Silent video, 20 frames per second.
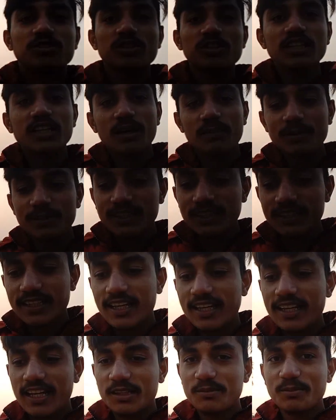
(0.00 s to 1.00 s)
तो जी अभी चलते
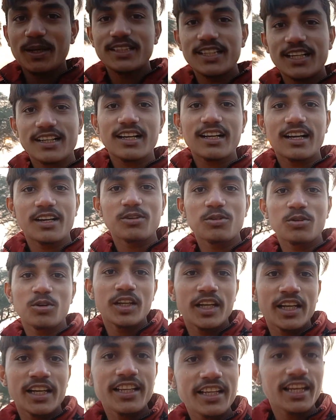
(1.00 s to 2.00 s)
हैं रियाज भाई जाकर घर
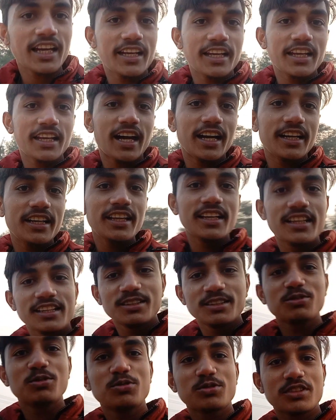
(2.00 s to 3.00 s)
उन्होंने लिया नई गाड़ी
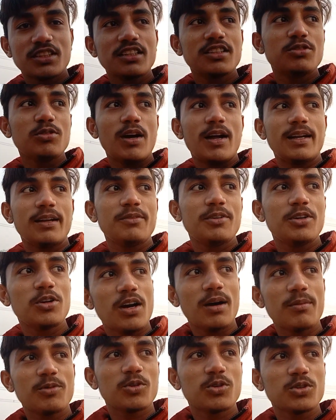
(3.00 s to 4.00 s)
उसकी जो है ना वीडियो
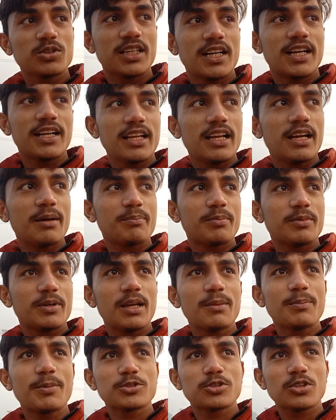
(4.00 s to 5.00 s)
आप लोगों को दिखानी है
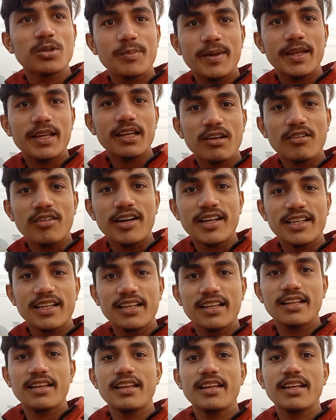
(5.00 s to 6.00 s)
कल परसों रिपेयर करवाने के
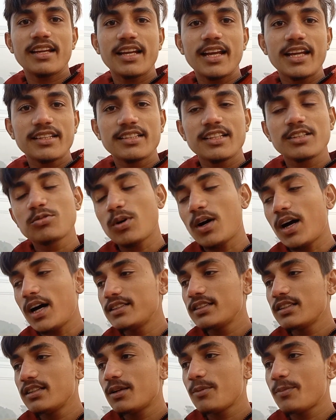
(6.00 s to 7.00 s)
लिए लेके गए थे तो
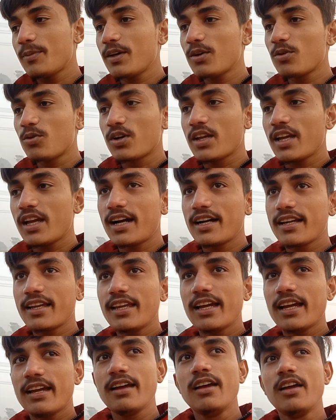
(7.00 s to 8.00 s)
आज रिपेयर होके आ
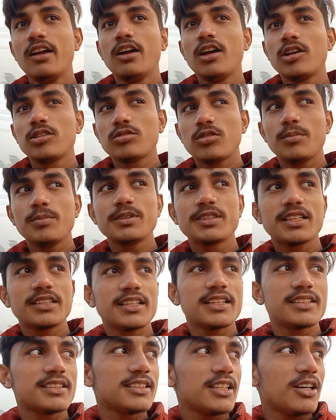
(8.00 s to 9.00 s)
गया है अभी चलते
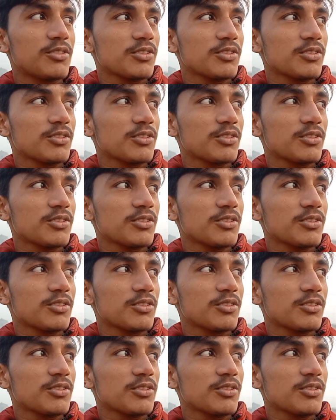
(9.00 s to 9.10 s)
हैं सीधा